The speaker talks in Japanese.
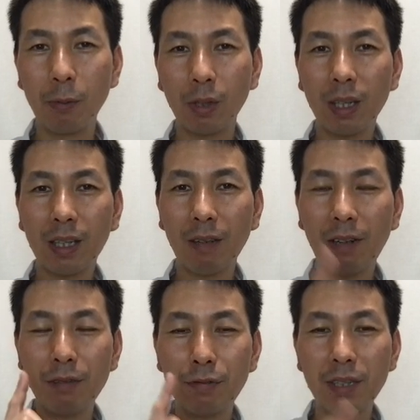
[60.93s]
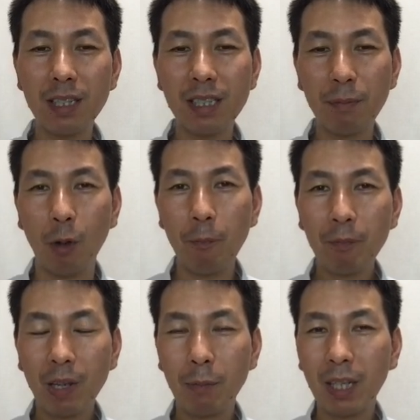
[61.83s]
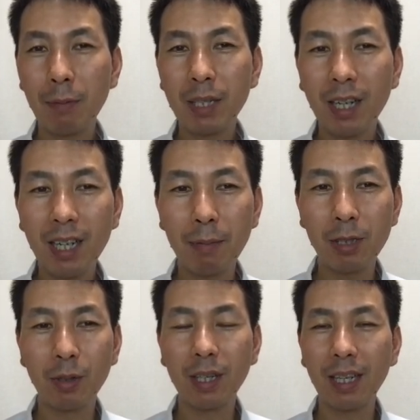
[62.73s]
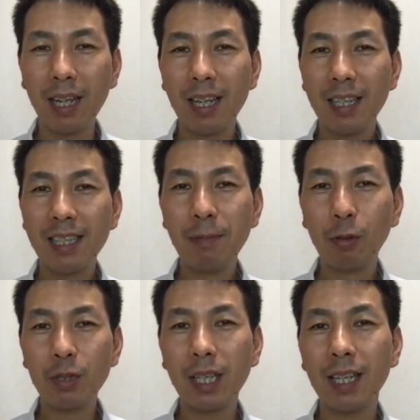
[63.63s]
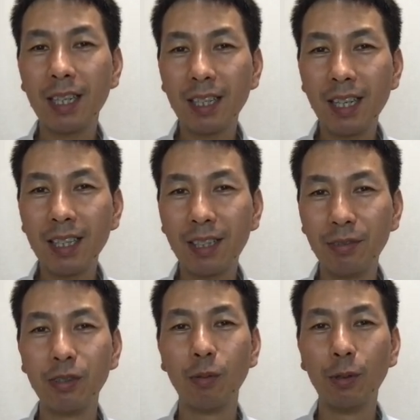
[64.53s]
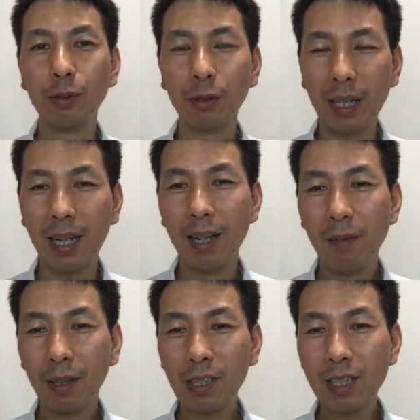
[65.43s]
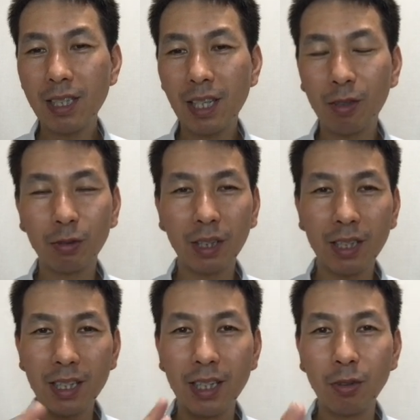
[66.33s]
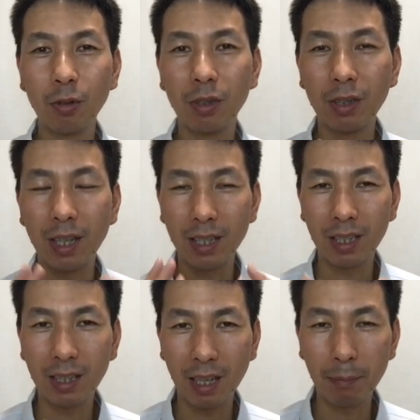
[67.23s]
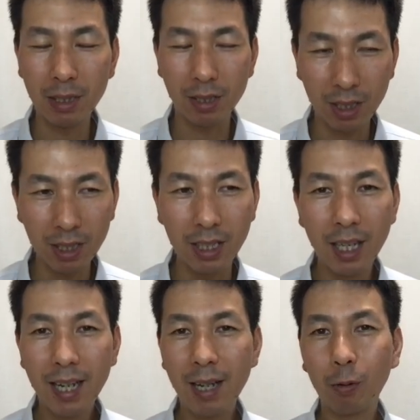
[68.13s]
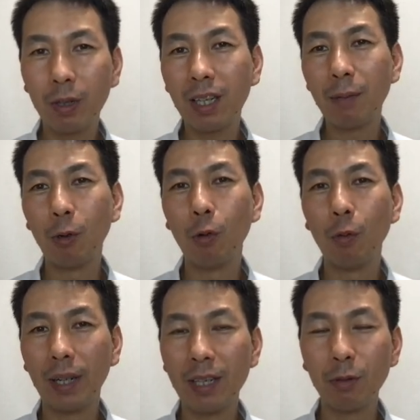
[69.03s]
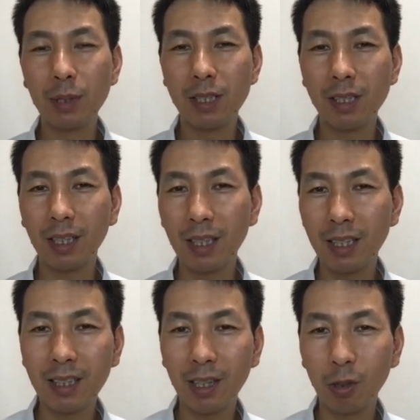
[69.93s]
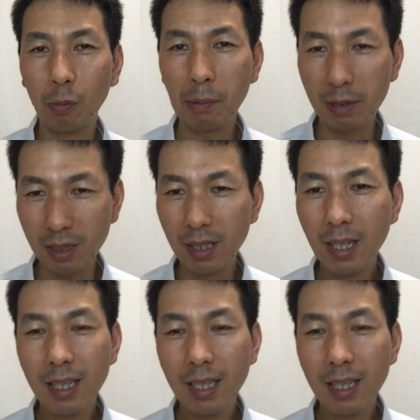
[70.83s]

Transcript: でも、たった1フレーズでも学びがあればそれでね、いいものじゃないかなというふうに思うので、私は積極的に読んでいっていますし、これからも本はね、読み続けていきたいと思います。